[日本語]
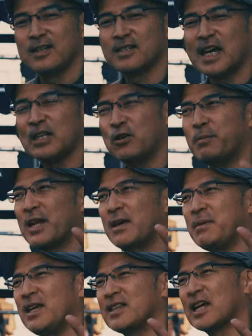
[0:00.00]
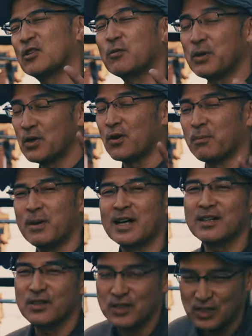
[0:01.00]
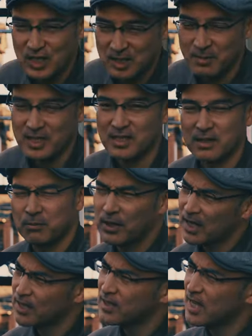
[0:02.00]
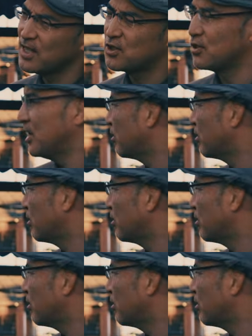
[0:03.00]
サイドパラメータのみをマックスにしますプラス32